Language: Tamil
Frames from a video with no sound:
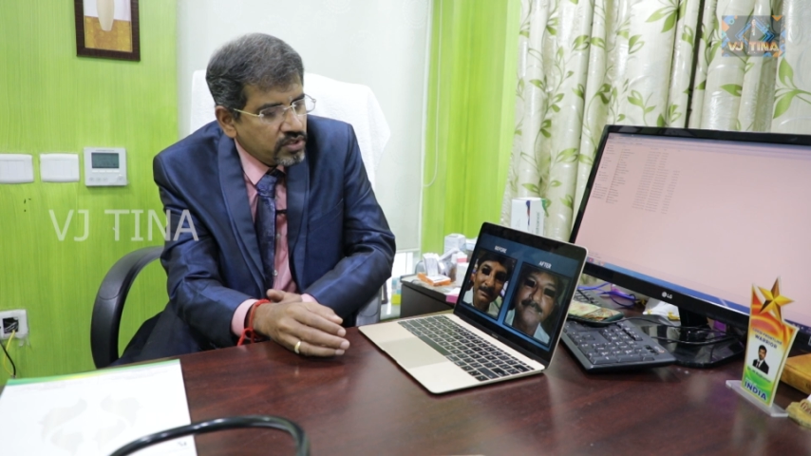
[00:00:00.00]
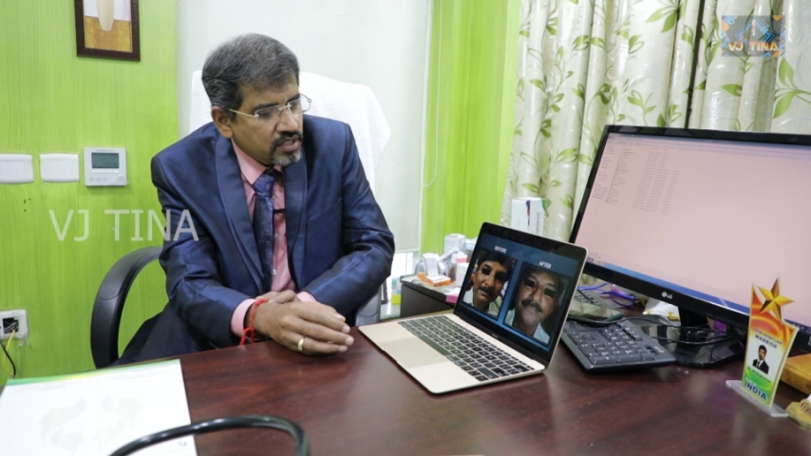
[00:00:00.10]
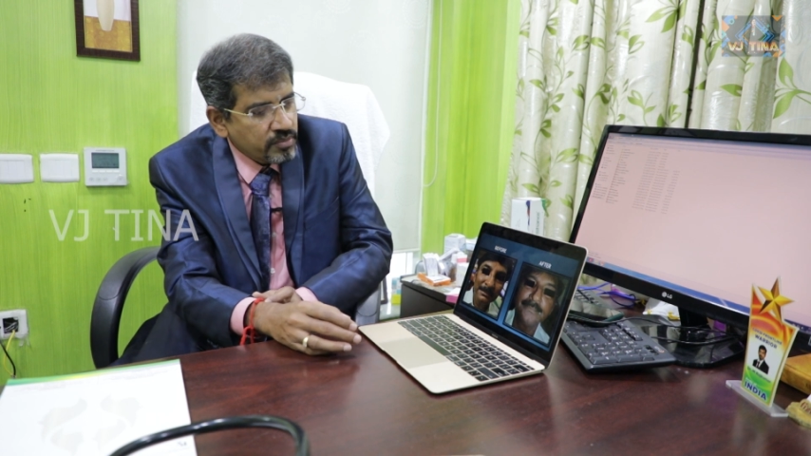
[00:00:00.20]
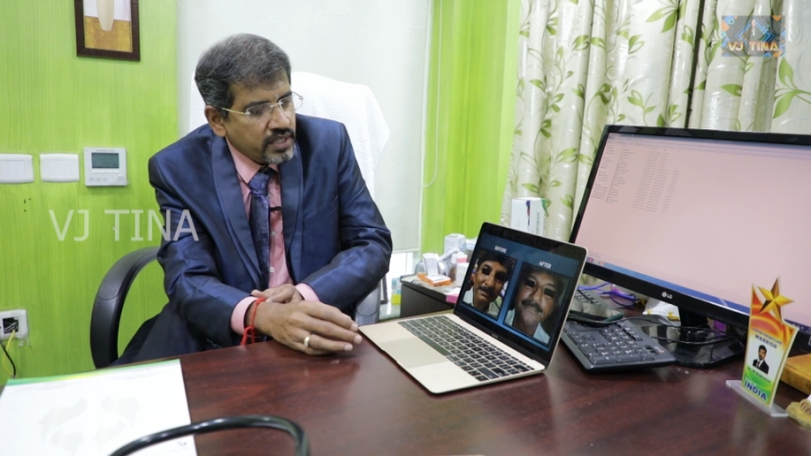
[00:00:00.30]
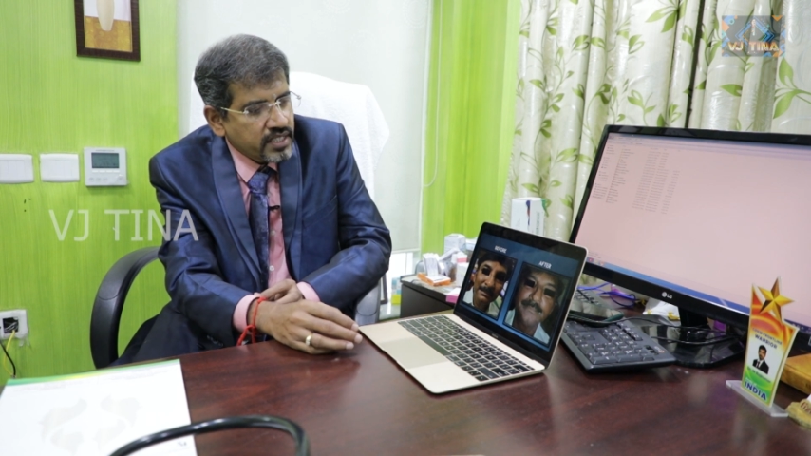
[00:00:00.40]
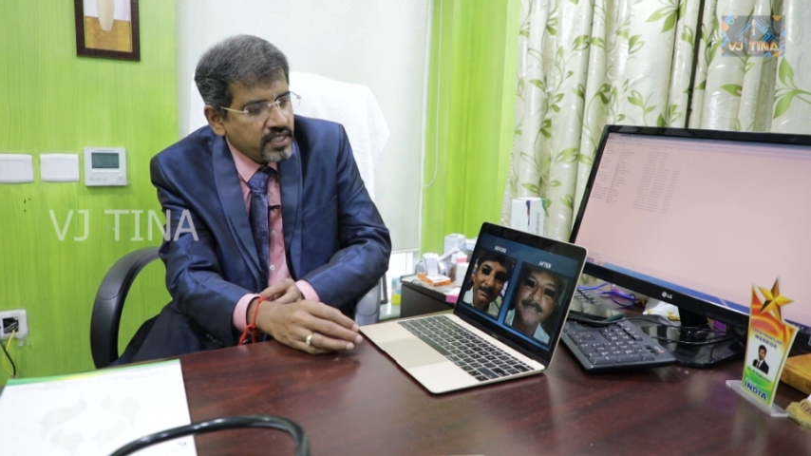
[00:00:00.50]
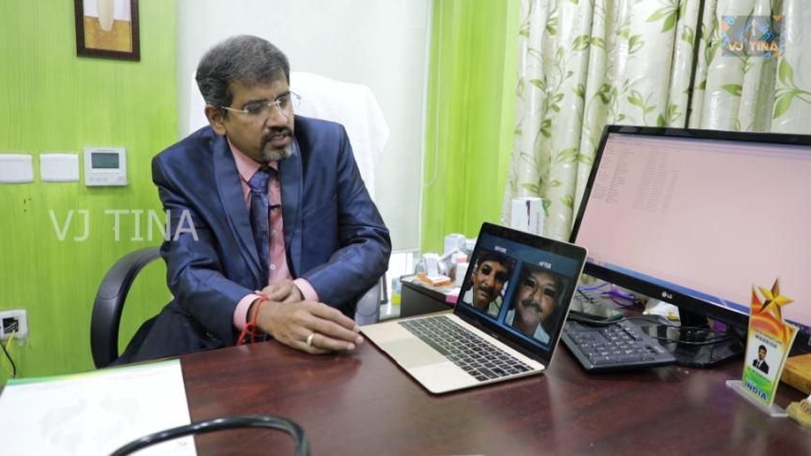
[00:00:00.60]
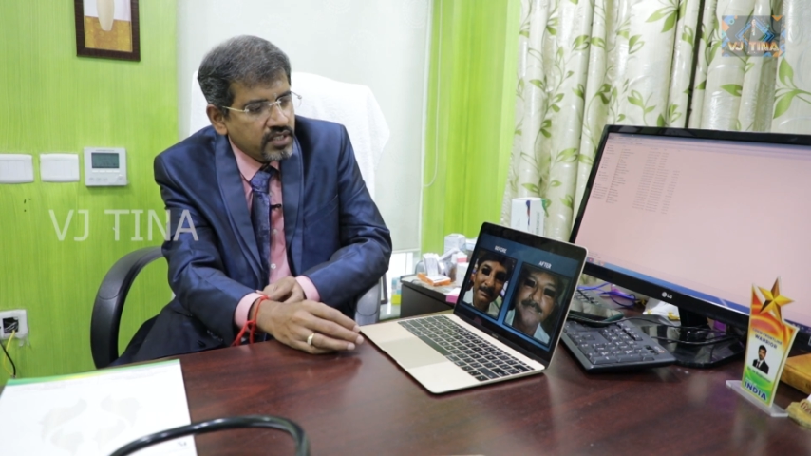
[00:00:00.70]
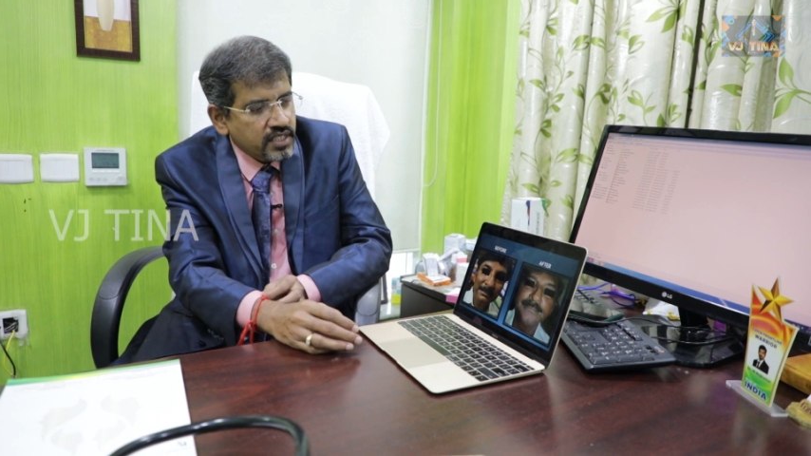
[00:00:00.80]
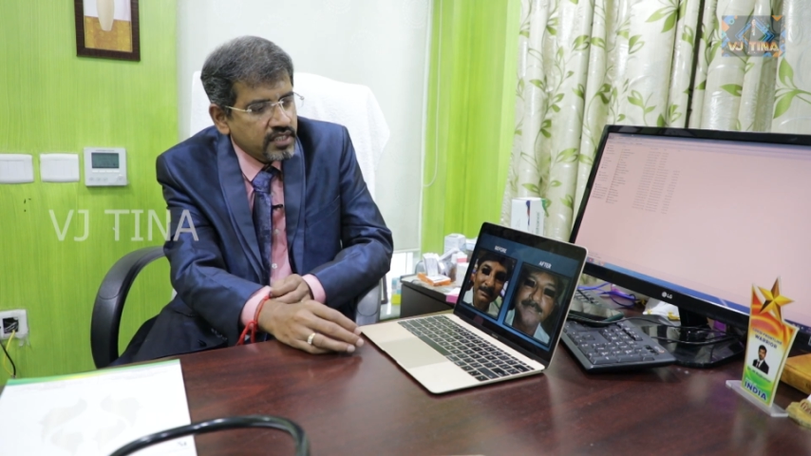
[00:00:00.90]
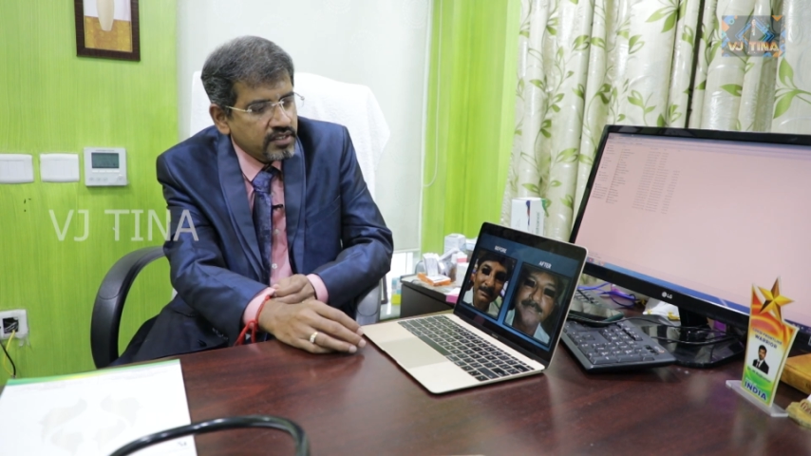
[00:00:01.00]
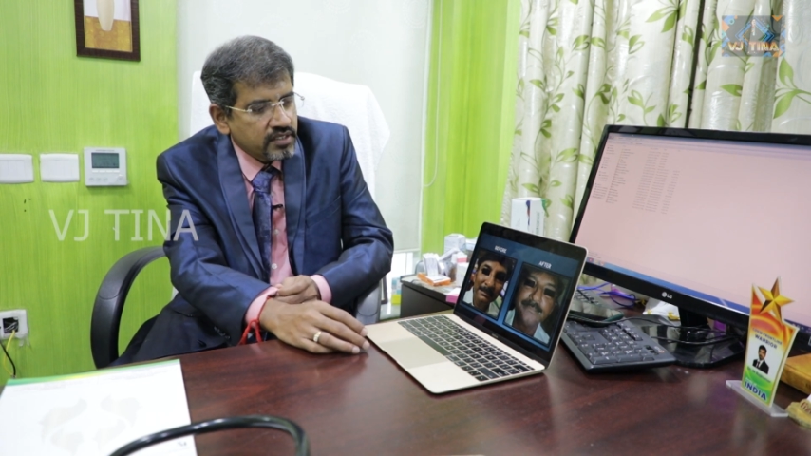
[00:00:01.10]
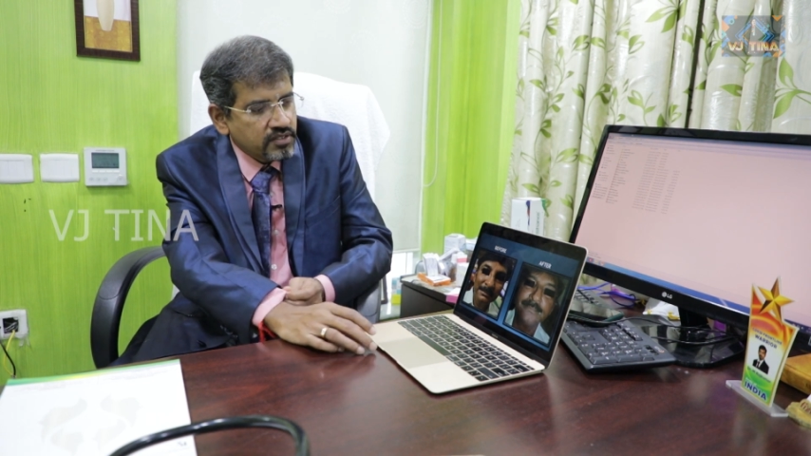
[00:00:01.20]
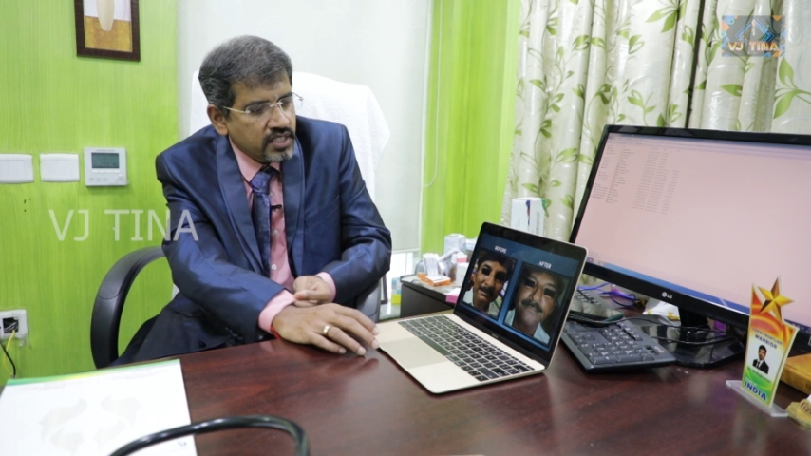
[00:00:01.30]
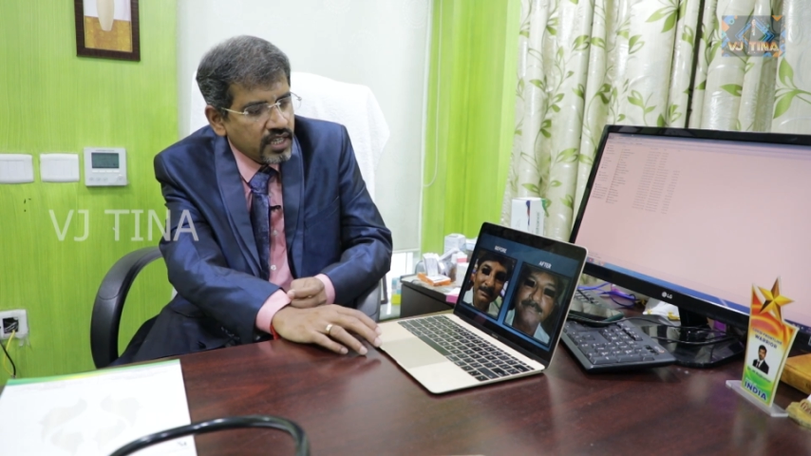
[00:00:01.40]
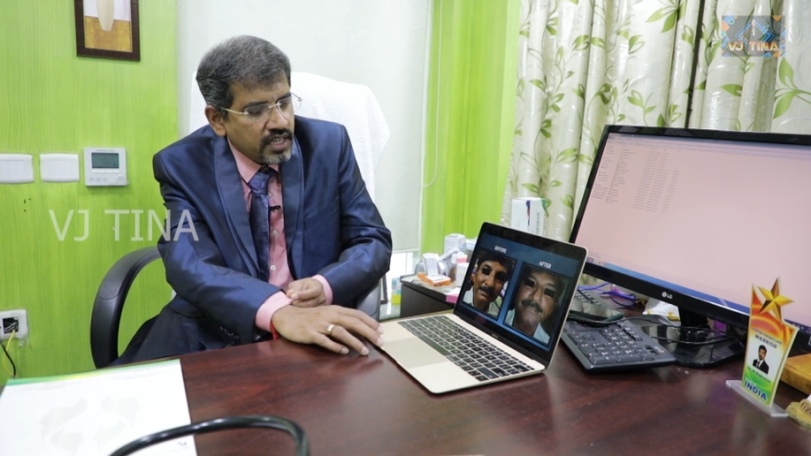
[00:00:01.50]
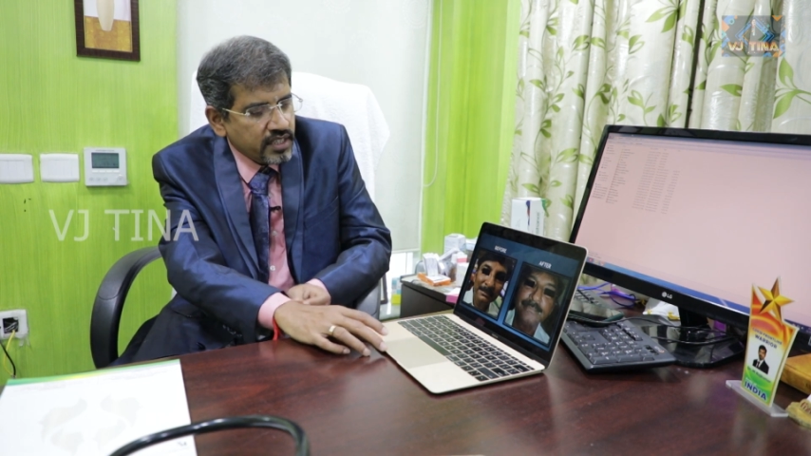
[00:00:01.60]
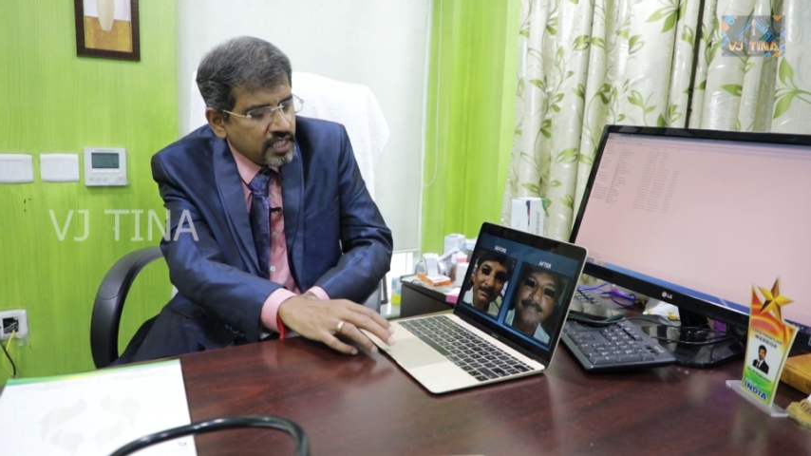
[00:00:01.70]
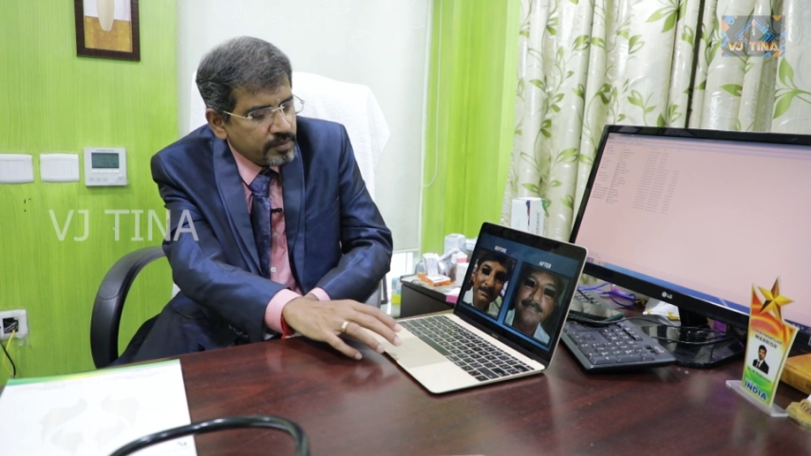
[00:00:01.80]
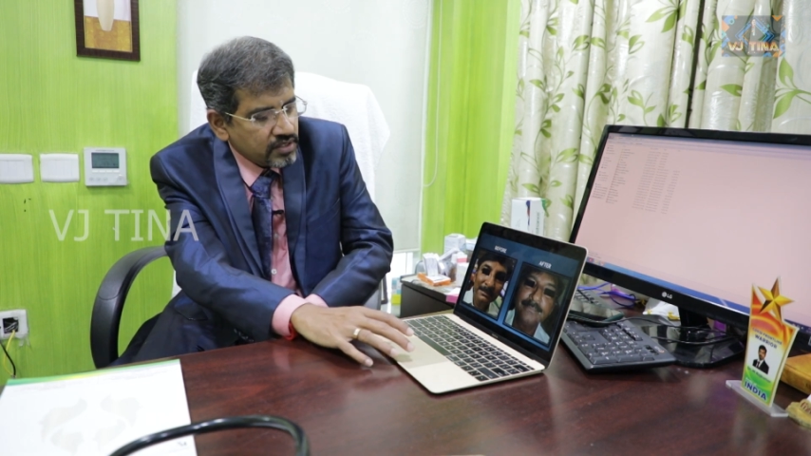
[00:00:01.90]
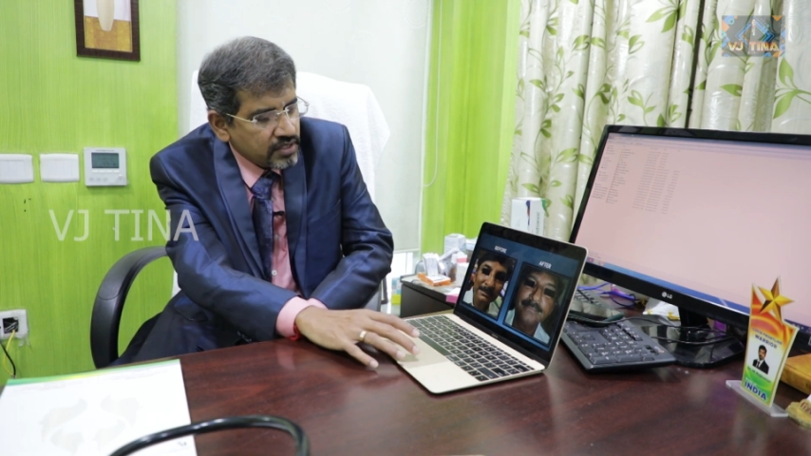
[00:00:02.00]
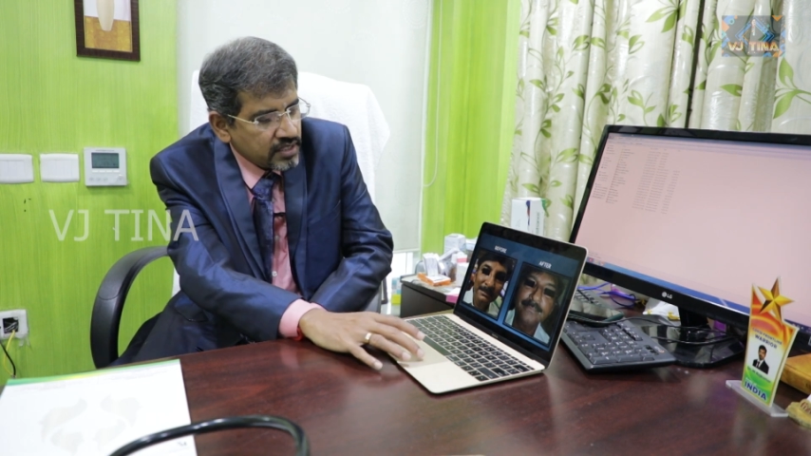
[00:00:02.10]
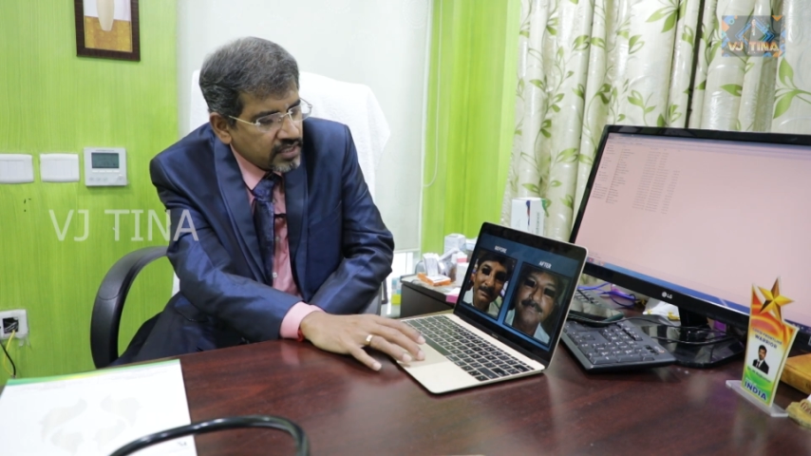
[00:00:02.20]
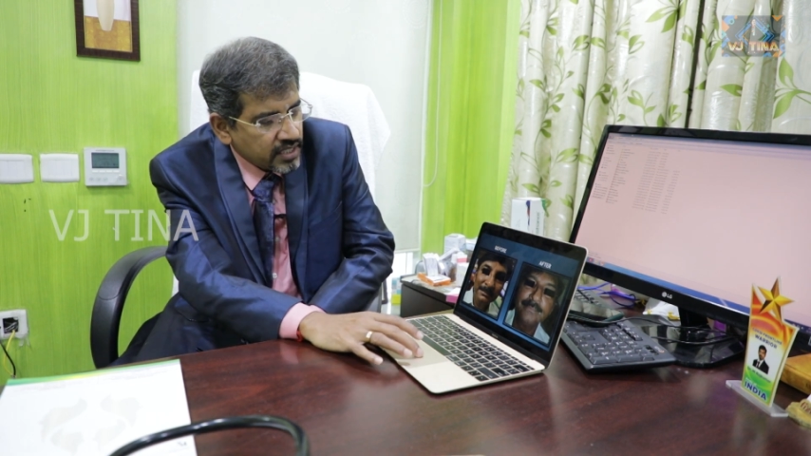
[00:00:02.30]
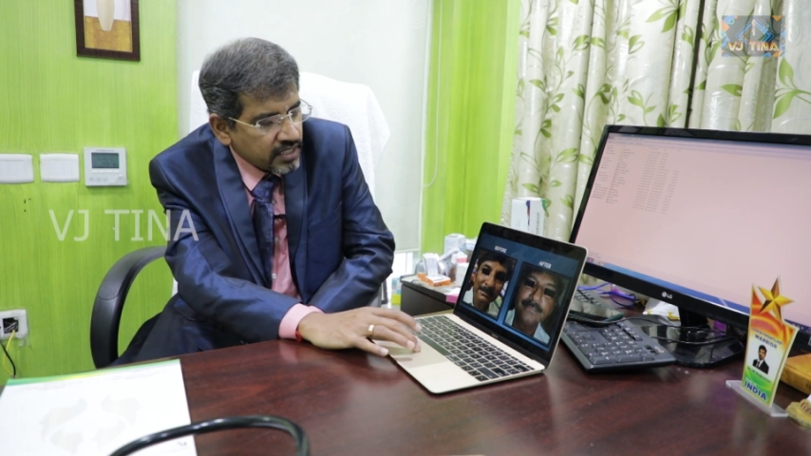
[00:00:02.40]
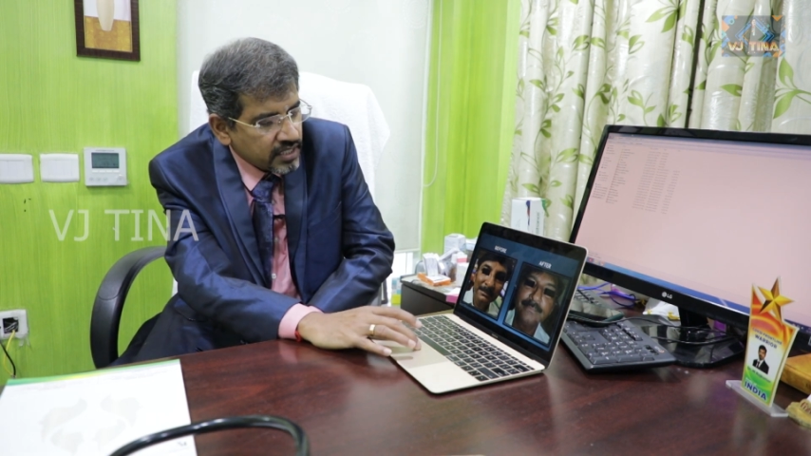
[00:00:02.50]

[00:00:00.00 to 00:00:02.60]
இவருக்கும் பார்த்தீங்கன்னா இவருக்கு இவருக்கு எல்லா இடத்துலையுமே வந்து இந்த